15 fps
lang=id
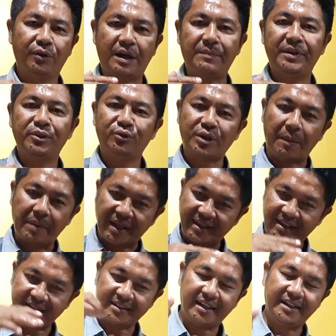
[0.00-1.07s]
kami itu udah
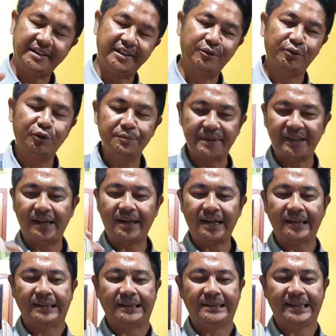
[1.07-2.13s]
banyak sekali di YouTube silahkan
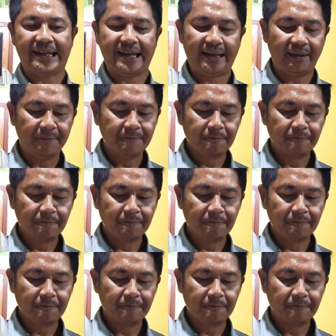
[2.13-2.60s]
dicek